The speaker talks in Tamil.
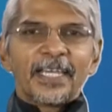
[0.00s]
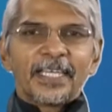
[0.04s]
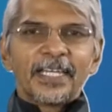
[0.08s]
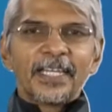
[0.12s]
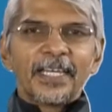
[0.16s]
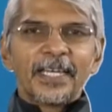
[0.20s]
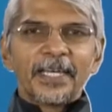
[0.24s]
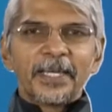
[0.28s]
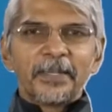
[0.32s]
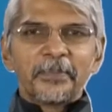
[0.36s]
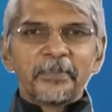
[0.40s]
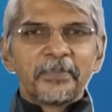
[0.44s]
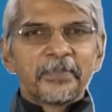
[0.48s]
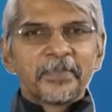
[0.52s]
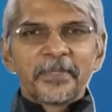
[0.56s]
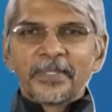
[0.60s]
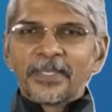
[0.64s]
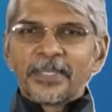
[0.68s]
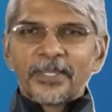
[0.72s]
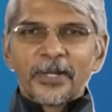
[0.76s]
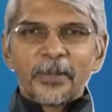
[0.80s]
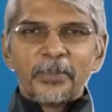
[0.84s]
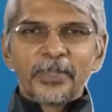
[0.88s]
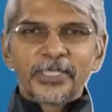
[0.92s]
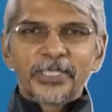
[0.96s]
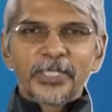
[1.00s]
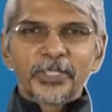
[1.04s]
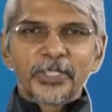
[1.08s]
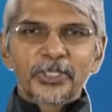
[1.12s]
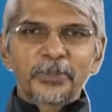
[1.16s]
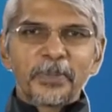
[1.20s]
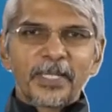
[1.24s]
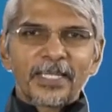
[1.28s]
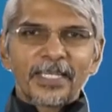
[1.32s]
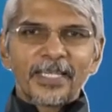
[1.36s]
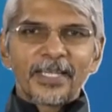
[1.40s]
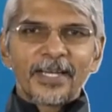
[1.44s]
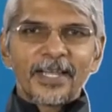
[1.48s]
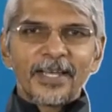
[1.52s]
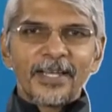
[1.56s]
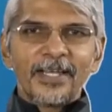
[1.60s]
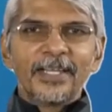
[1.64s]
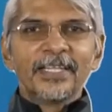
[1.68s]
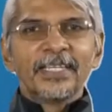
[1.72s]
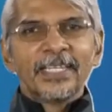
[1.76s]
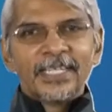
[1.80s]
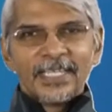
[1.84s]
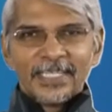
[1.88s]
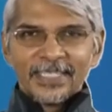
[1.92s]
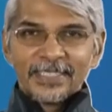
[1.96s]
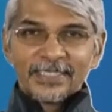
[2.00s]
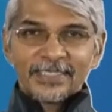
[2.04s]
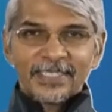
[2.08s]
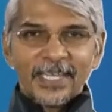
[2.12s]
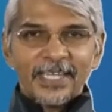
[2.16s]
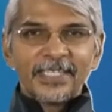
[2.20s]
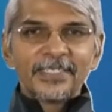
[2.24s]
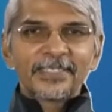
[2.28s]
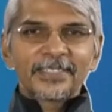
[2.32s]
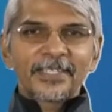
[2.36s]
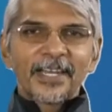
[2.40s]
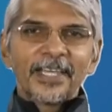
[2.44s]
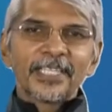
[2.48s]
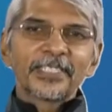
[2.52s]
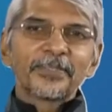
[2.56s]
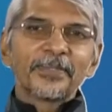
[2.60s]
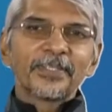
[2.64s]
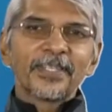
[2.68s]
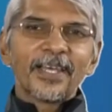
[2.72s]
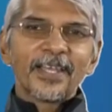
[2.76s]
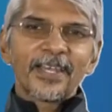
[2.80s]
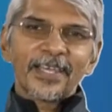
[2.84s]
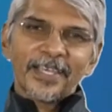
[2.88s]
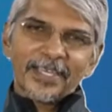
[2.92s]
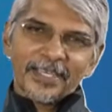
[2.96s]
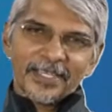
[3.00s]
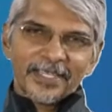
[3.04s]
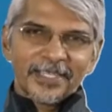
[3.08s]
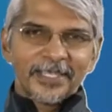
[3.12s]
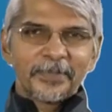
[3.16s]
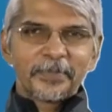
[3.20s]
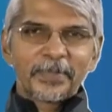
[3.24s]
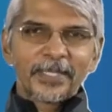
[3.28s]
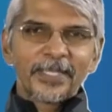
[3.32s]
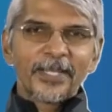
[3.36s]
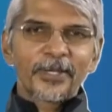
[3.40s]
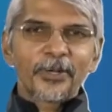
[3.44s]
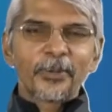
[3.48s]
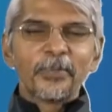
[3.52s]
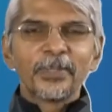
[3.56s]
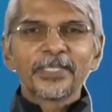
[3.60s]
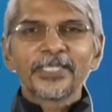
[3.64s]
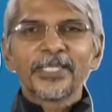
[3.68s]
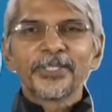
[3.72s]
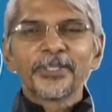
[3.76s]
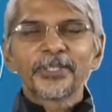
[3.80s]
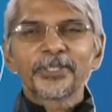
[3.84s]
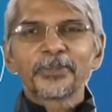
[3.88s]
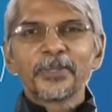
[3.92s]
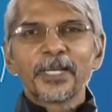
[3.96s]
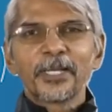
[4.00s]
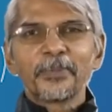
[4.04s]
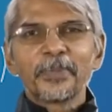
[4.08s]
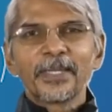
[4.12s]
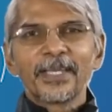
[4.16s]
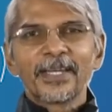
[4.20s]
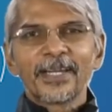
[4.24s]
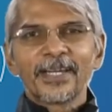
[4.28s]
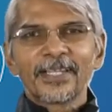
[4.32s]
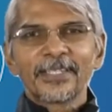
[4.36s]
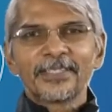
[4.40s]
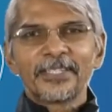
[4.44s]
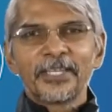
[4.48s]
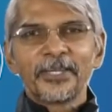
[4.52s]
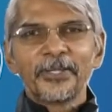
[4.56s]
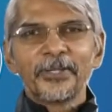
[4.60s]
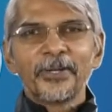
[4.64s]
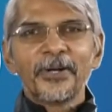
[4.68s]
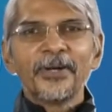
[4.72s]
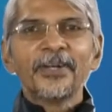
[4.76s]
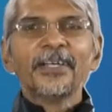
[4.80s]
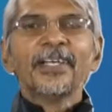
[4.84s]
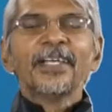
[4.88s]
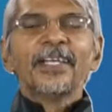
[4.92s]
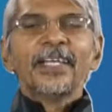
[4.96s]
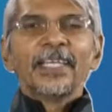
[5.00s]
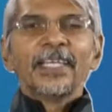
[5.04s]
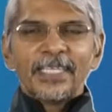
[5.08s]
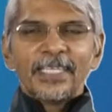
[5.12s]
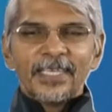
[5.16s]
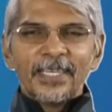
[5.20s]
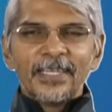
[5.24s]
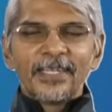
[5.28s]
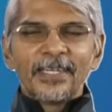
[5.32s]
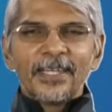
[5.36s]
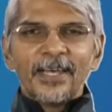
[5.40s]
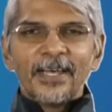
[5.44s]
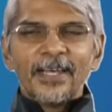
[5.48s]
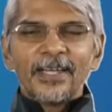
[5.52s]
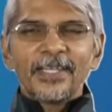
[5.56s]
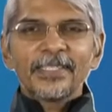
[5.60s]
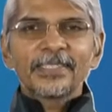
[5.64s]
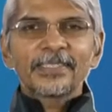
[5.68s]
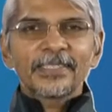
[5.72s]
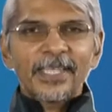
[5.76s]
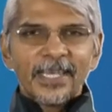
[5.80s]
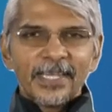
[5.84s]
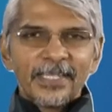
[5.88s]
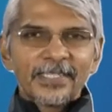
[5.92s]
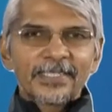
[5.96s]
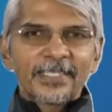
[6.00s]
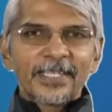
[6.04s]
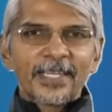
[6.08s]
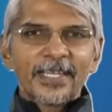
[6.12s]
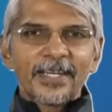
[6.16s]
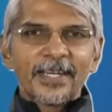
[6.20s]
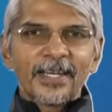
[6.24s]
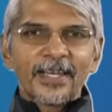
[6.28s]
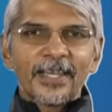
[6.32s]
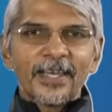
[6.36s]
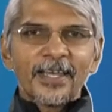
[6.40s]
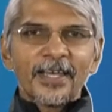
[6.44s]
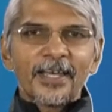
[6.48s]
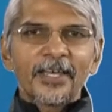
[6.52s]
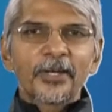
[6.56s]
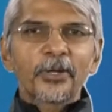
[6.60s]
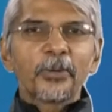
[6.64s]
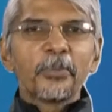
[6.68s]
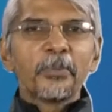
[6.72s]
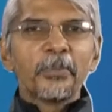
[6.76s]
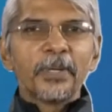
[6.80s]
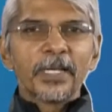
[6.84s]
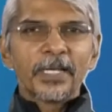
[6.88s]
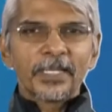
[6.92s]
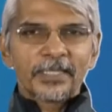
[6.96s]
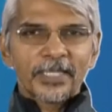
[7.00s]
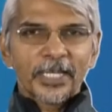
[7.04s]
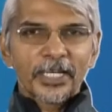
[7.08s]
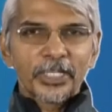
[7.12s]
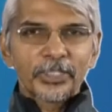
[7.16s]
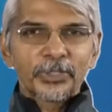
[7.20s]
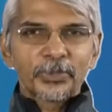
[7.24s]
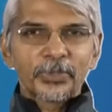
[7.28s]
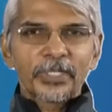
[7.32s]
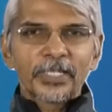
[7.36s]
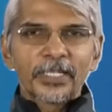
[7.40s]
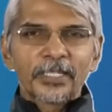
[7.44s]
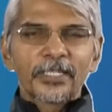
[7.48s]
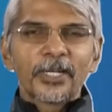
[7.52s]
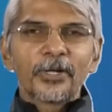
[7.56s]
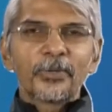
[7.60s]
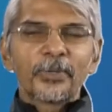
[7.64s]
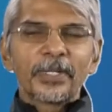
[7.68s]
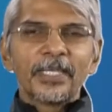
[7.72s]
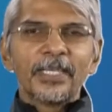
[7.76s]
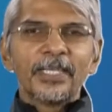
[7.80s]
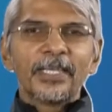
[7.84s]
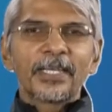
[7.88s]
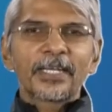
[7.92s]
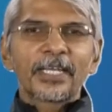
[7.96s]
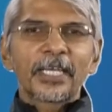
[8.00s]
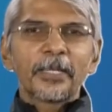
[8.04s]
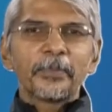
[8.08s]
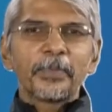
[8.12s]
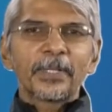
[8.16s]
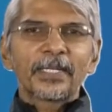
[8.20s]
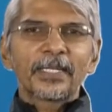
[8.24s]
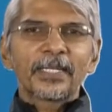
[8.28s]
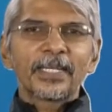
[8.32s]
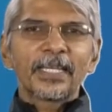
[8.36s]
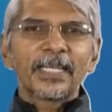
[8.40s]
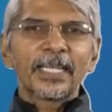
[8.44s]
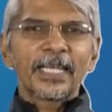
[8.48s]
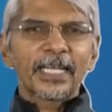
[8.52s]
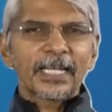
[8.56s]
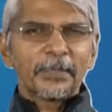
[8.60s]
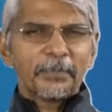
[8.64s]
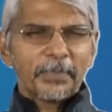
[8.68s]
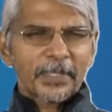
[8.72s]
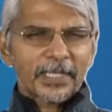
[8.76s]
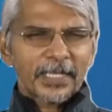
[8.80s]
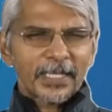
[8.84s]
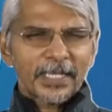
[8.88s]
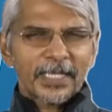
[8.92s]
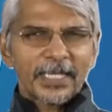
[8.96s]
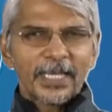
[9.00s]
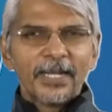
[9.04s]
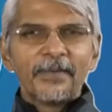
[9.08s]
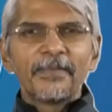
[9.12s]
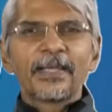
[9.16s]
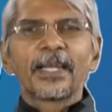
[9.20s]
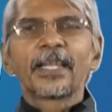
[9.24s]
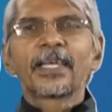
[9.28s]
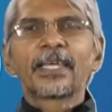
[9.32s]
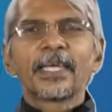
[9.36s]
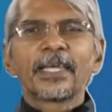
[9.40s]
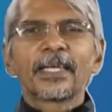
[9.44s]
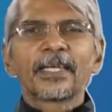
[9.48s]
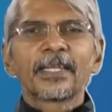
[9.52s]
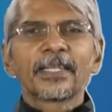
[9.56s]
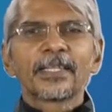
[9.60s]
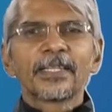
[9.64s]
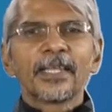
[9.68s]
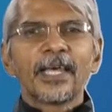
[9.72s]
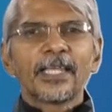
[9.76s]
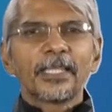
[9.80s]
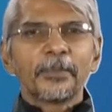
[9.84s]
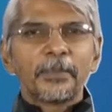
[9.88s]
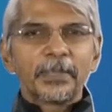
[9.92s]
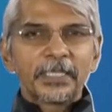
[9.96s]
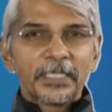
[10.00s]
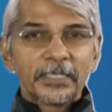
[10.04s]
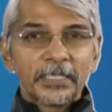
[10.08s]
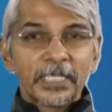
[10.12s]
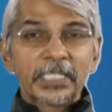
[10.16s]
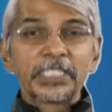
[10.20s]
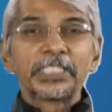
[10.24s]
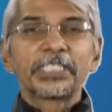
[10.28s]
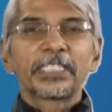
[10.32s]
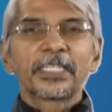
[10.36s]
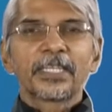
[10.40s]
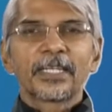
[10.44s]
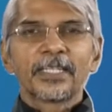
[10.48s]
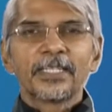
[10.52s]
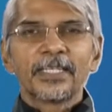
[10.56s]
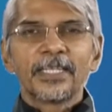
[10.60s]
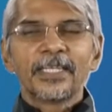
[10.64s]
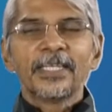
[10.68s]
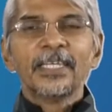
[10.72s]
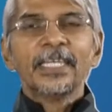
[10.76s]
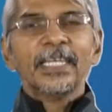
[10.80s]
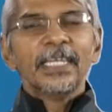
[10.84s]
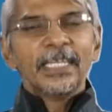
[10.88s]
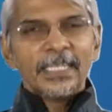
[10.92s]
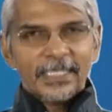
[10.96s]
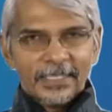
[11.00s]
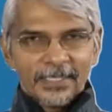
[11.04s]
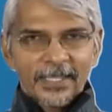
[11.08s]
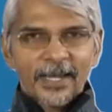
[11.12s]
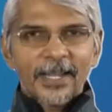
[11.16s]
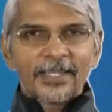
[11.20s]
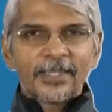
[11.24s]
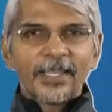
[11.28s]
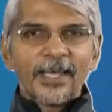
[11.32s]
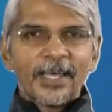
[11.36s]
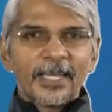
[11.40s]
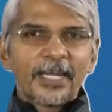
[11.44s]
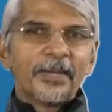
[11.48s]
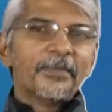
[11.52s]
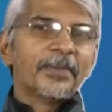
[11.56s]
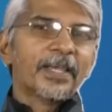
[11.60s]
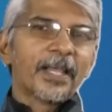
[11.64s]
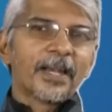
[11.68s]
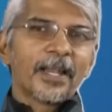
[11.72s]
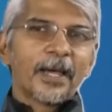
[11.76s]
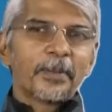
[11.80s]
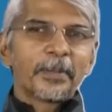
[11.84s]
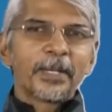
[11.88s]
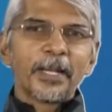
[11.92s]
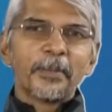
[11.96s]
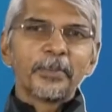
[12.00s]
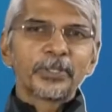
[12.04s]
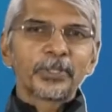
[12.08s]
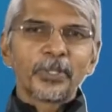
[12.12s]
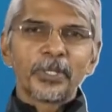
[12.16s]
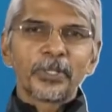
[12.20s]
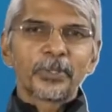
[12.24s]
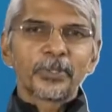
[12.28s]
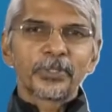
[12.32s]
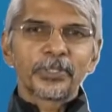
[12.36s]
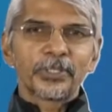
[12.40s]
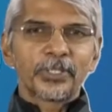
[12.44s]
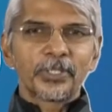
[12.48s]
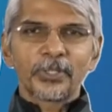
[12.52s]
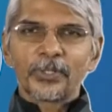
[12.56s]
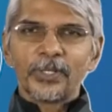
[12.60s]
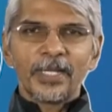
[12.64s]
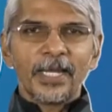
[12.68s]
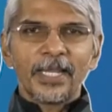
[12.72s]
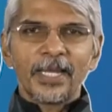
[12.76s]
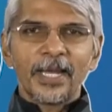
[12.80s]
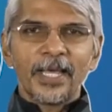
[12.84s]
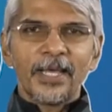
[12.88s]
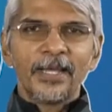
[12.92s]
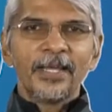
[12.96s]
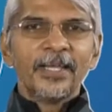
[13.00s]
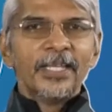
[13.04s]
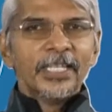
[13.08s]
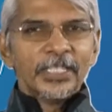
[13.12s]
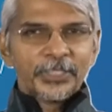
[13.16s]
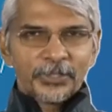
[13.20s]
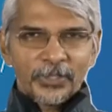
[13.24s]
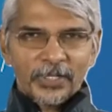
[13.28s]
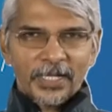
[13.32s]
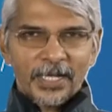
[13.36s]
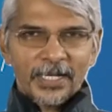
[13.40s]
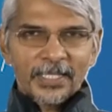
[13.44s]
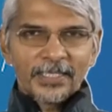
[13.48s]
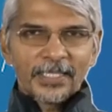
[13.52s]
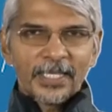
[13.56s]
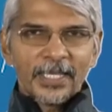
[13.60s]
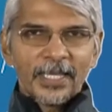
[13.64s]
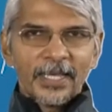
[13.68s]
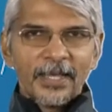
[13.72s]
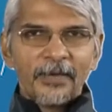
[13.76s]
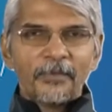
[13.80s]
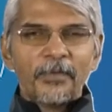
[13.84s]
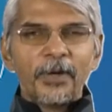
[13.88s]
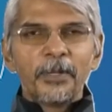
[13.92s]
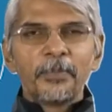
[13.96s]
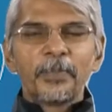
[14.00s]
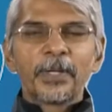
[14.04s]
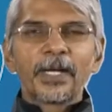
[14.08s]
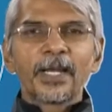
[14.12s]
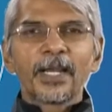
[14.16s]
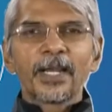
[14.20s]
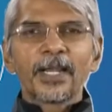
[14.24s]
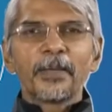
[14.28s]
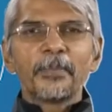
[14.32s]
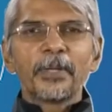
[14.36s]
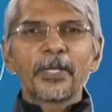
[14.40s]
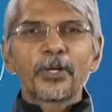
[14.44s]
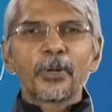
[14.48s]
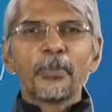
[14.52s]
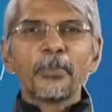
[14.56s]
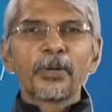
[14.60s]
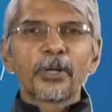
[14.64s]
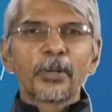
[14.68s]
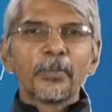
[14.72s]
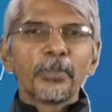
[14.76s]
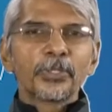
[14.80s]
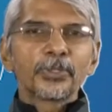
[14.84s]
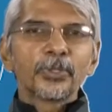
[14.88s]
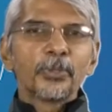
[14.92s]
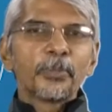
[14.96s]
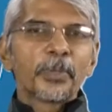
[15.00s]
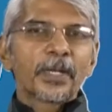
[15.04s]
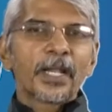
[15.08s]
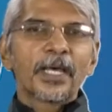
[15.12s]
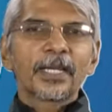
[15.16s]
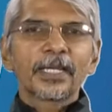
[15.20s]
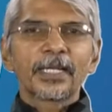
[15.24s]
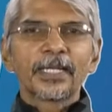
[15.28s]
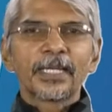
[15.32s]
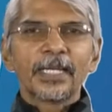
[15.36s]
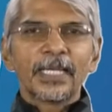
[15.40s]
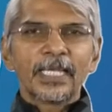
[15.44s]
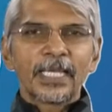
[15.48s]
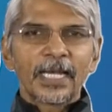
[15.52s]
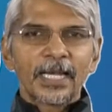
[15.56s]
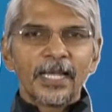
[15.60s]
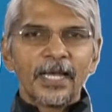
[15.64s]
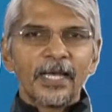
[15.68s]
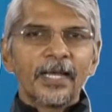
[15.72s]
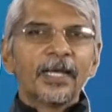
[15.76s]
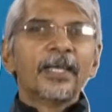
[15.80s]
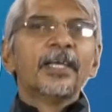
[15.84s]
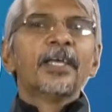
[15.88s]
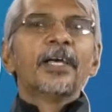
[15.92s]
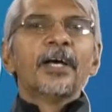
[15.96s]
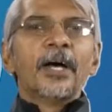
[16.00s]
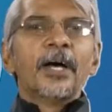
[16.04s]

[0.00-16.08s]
என்ன ரொம்ப சந்தோஷமாக இருக்கீங்களா சயின்ஸ் கிளாஸ் வந்தாலே இப்படி தான் ரொம்ப சந்தோஷமாக இருப்பீங்கன்னு எனக்கு தெரியும் ஏன்னா சயின்ஸ்னால் என்னென்னா ரொம்ப தன்னை சுற்றி இருக்கக்கூடிய இயற்கை பற்றிய ஏகப்பட்ட கேள்விகளை கேட்குறது அதை பற்றி தெரிஞ்சுக்கிறது இதெல்லாம் தான் அறிவியல் அப்படின்னு நம்ம சொல்லி கொடுத்துட்ருக்கோம் இல்லைங்களா ஸோ கடந்த வகுப்புகள் எல்லாமே ரொம்ப ரொம்ப சூப்பராக இருக்குன்னு நீங்களாம்